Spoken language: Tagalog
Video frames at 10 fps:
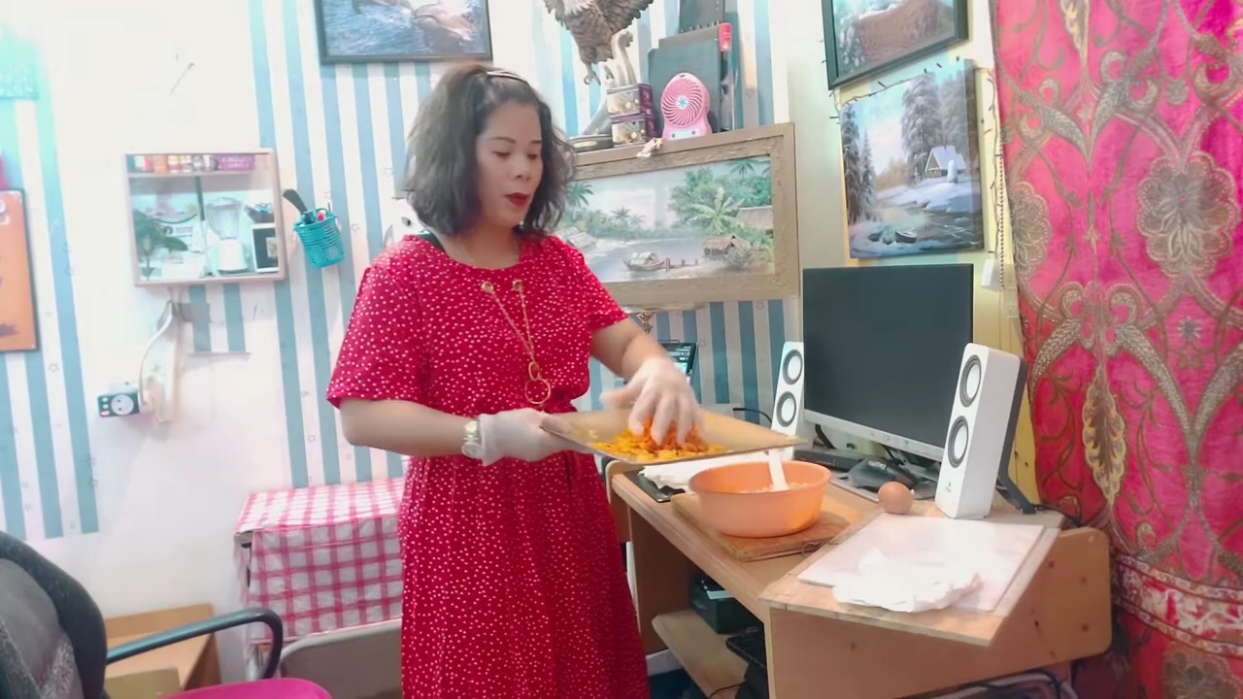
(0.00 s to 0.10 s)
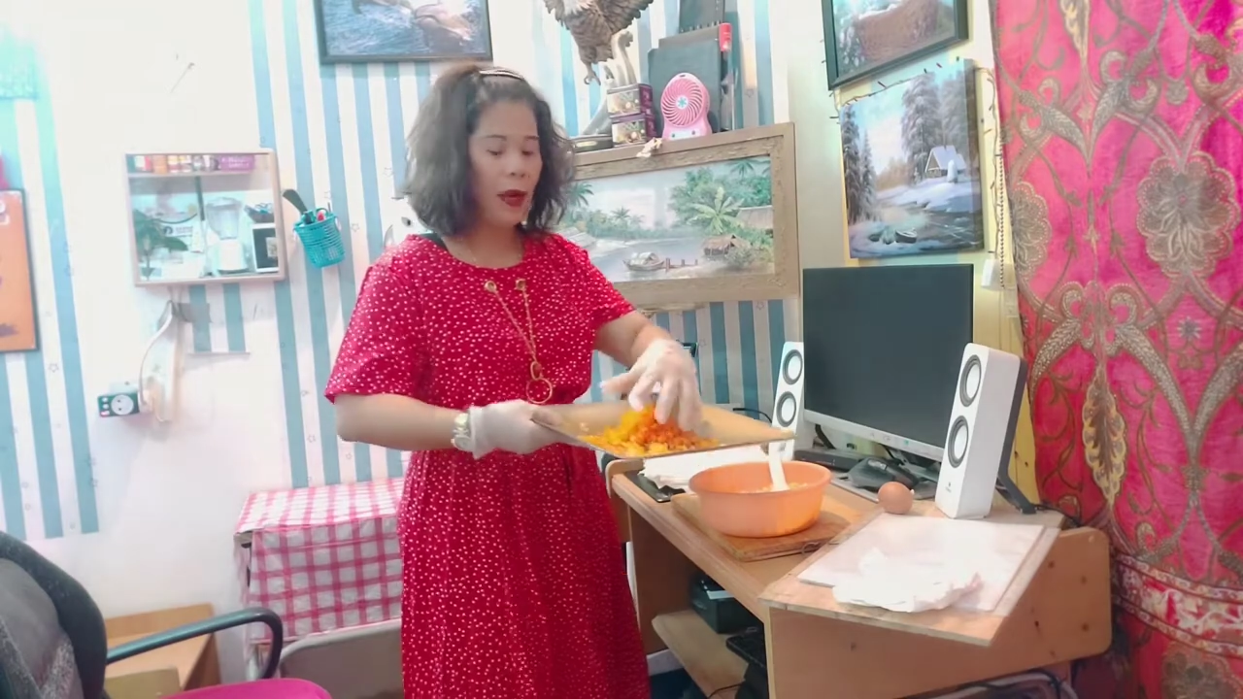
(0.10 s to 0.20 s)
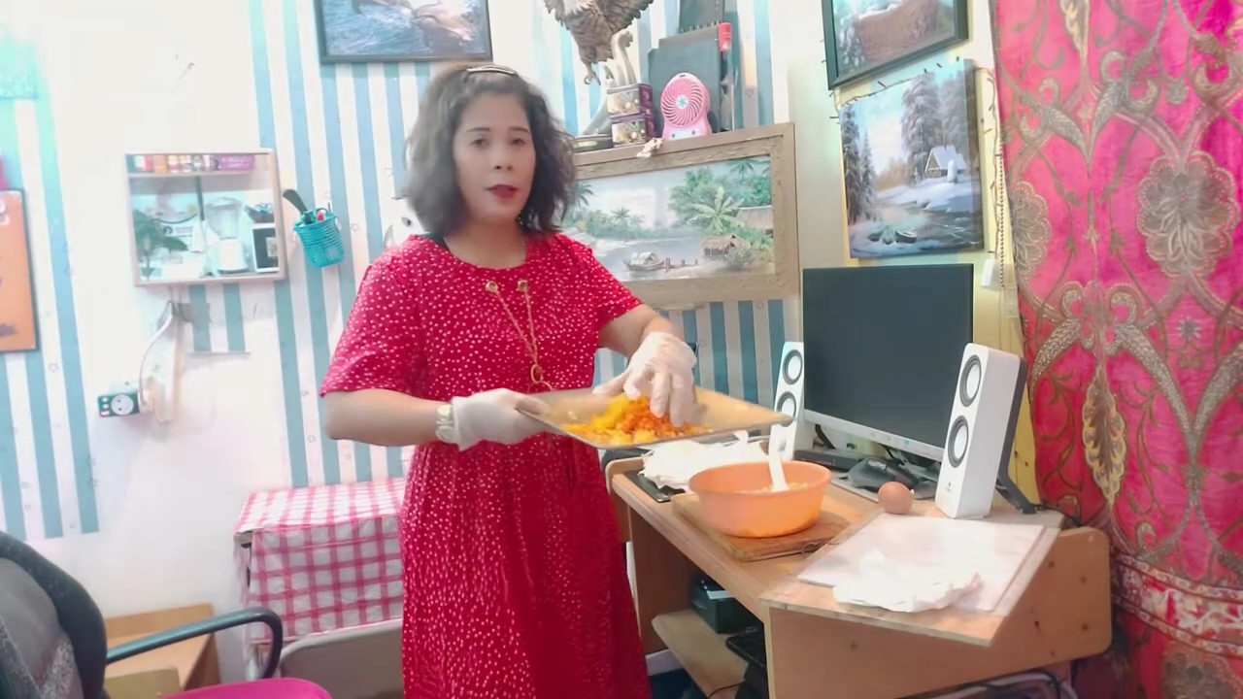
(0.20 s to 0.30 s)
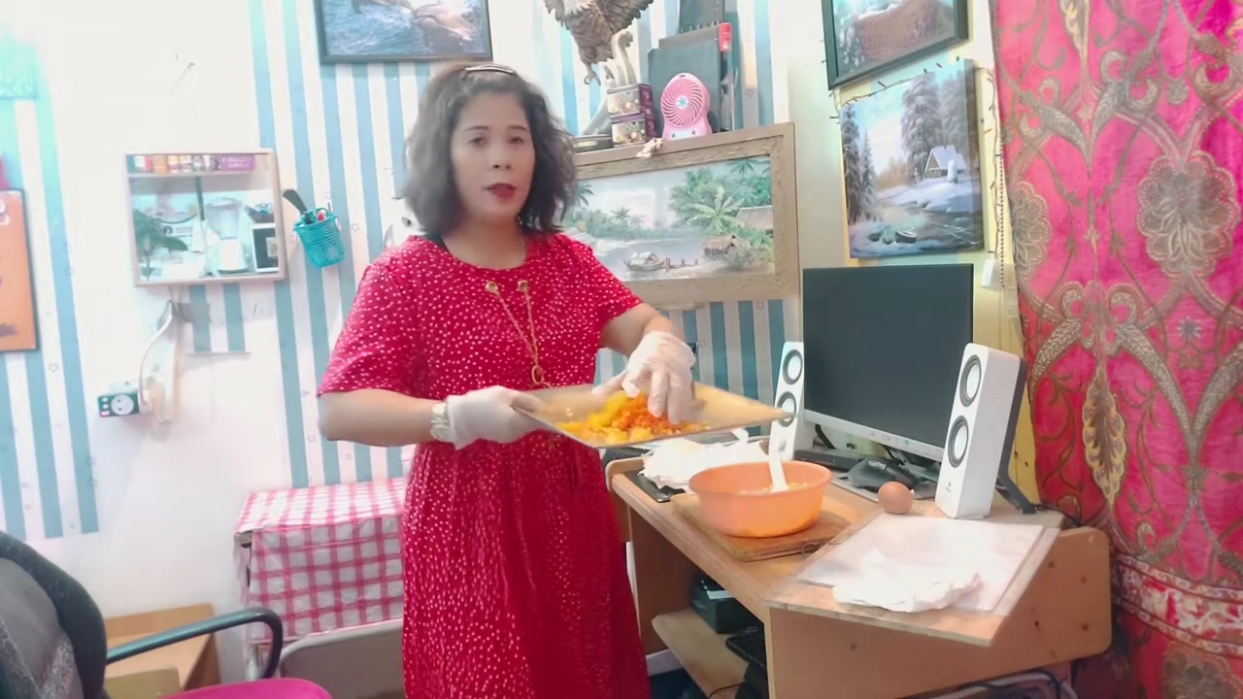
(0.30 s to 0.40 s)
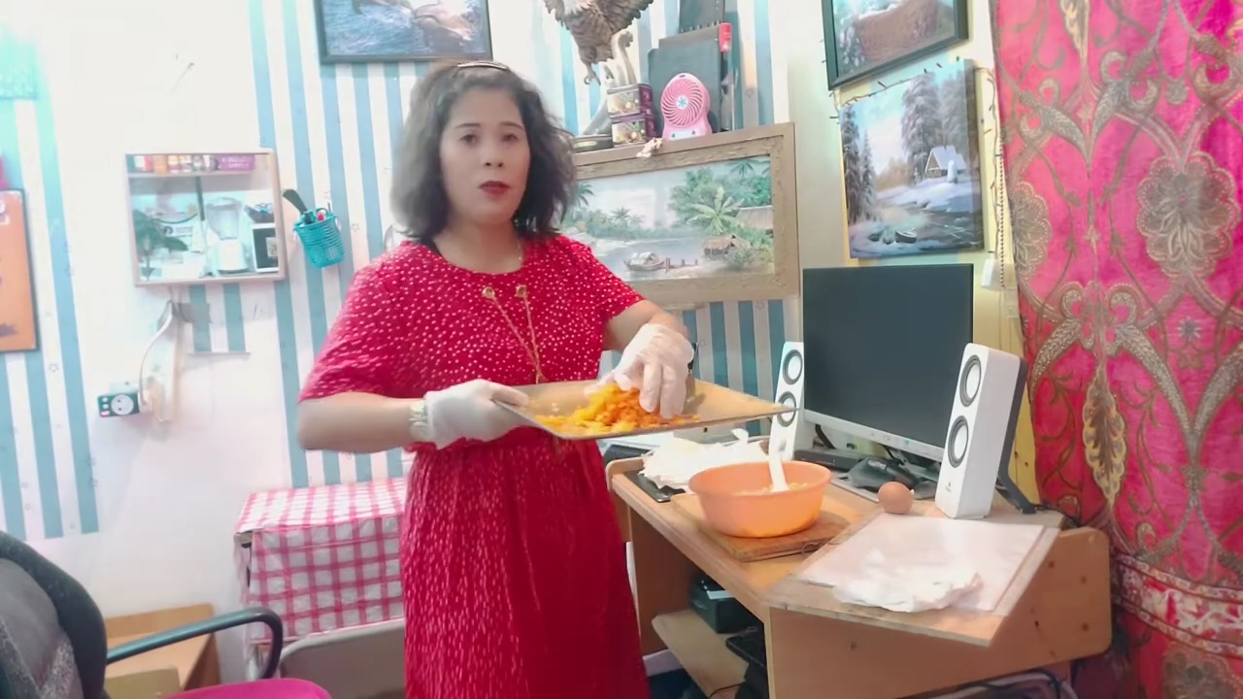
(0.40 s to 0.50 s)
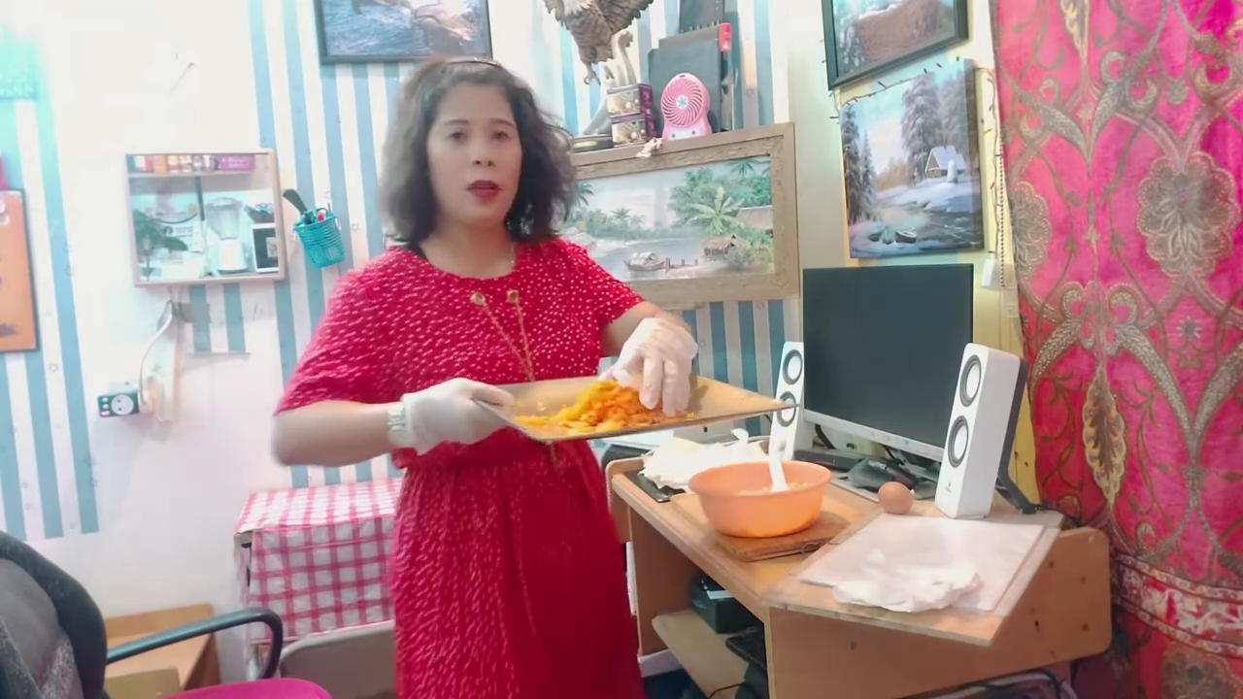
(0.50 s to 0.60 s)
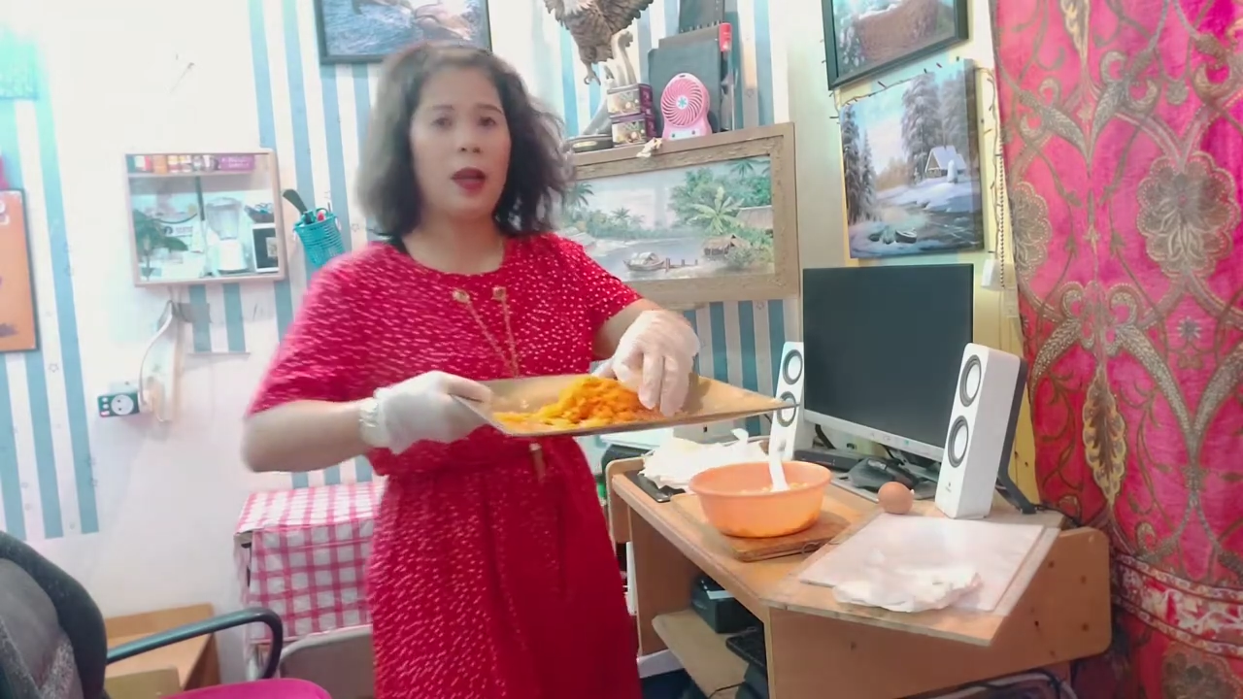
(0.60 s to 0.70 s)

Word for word: Marami tong